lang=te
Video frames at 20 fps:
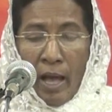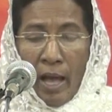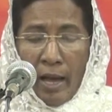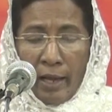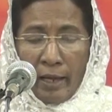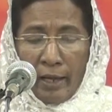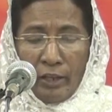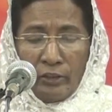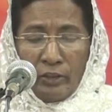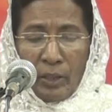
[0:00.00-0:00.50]

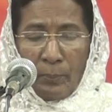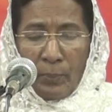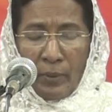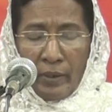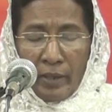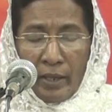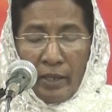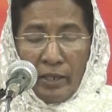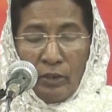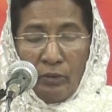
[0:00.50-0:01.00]
ఆకలి దప్పులు
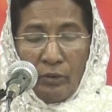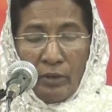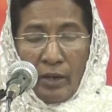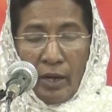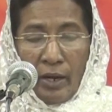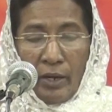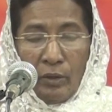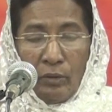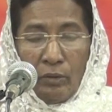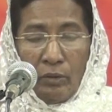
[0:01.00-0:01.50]
కలిగి
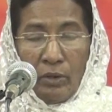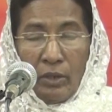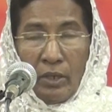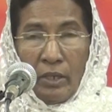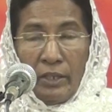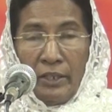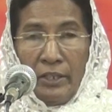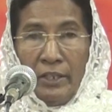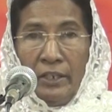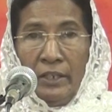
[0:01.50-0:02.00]
ఉన్నాడు
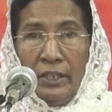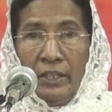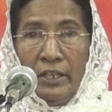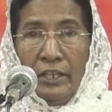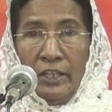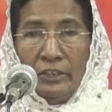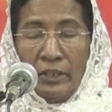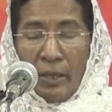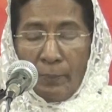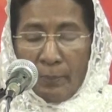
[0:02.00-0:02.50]
ఇన్ని
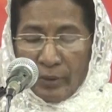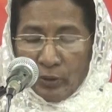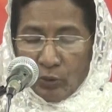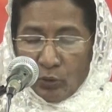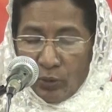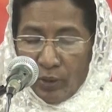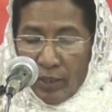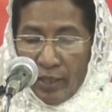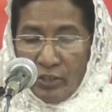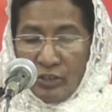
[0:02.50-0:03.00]
రీతులు
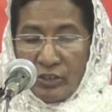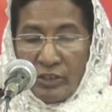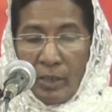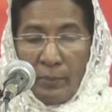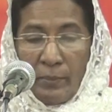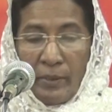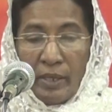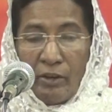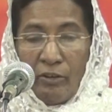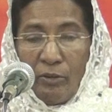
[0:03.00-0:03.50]
పదకొండు
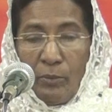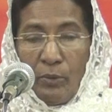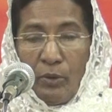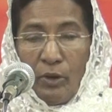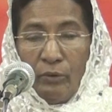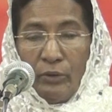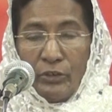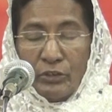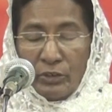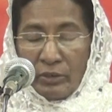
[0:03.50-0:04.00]
అధ్యాయం ఇరవై
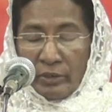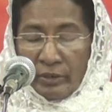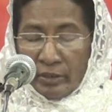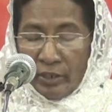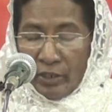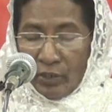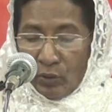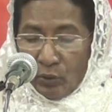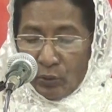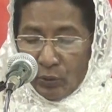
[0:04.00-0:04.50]
మూడో వచ్చిన
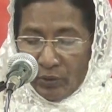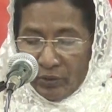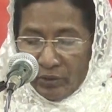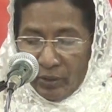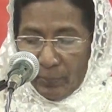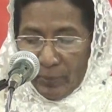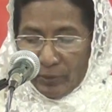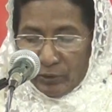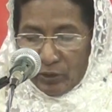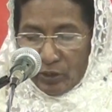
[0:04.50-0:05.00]
రెండో
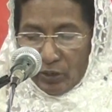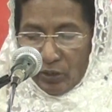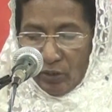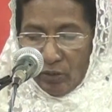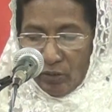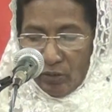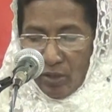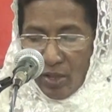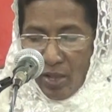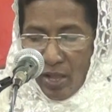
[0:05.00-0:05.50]
కొరింది పత్రికలో